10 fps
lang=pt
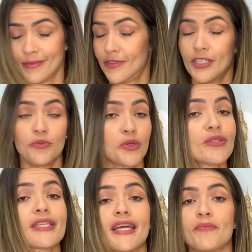faz
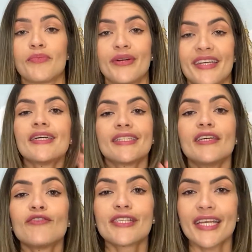muito tempo.
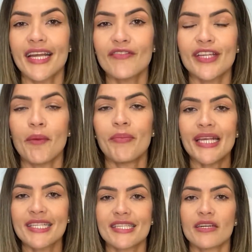Daí você deve estar tá
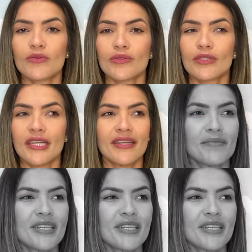pensando, né?